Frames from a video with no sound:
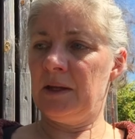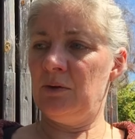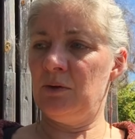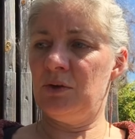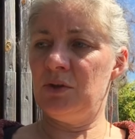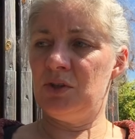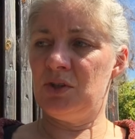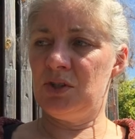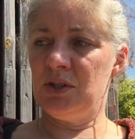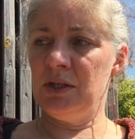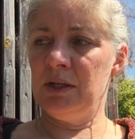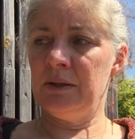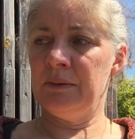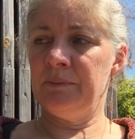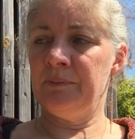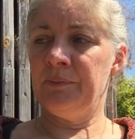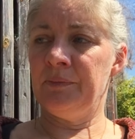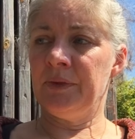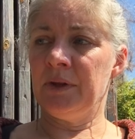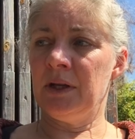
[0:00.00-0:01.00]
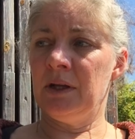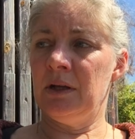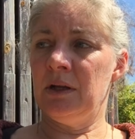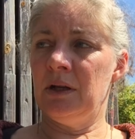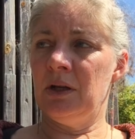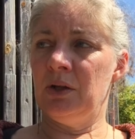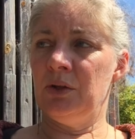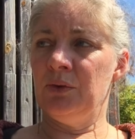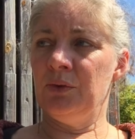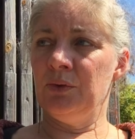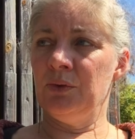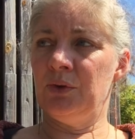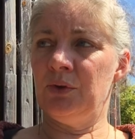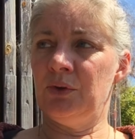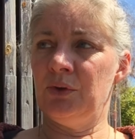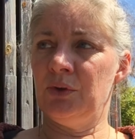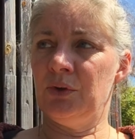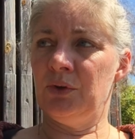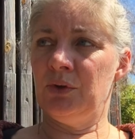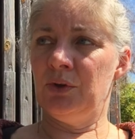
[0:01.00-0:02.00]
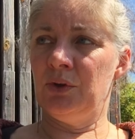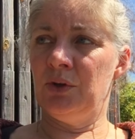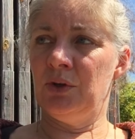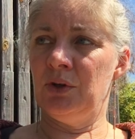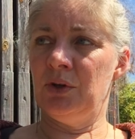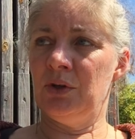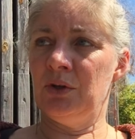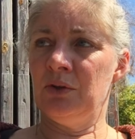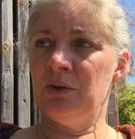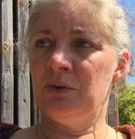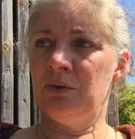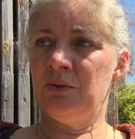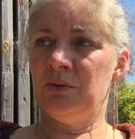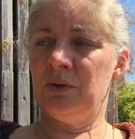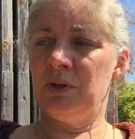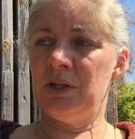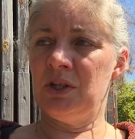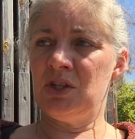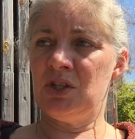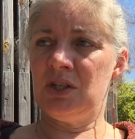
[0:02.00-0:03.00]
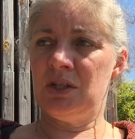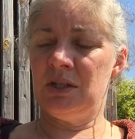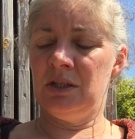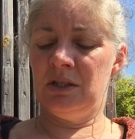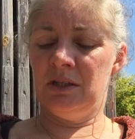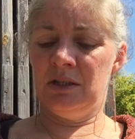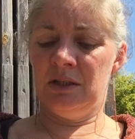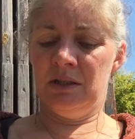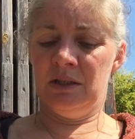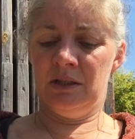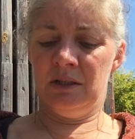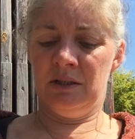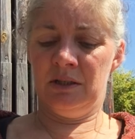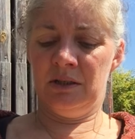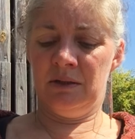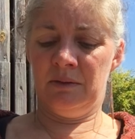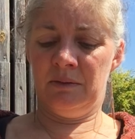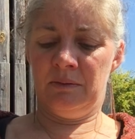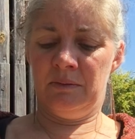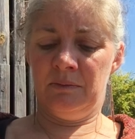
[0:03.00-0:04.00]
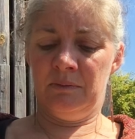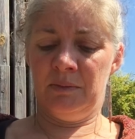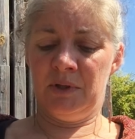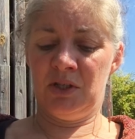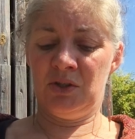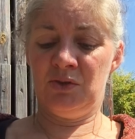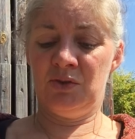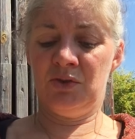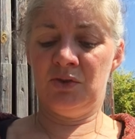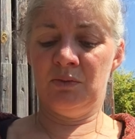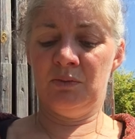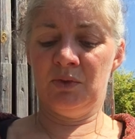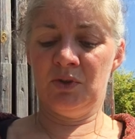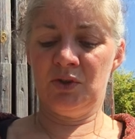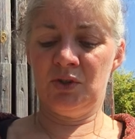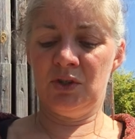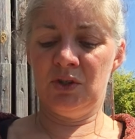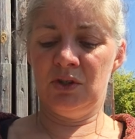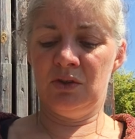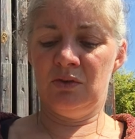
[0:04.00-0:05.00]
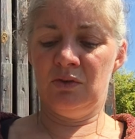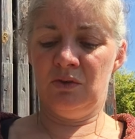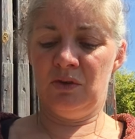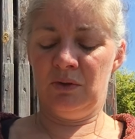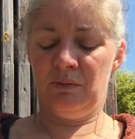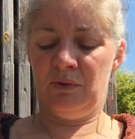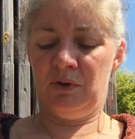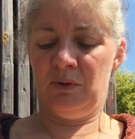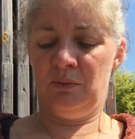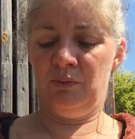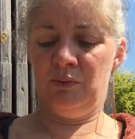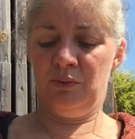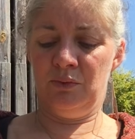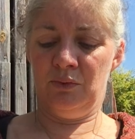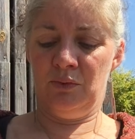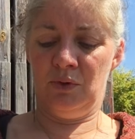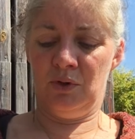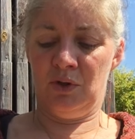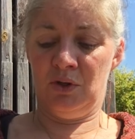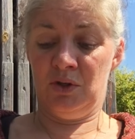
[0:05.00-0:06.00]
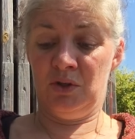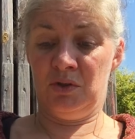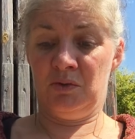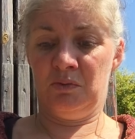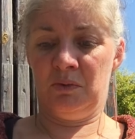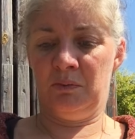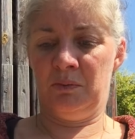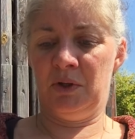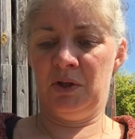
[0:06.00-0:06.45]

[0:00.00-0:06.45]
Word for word: le coaching donc euh, voilà, j'ai bah, justement j'ai étudié un petit peu, euh, je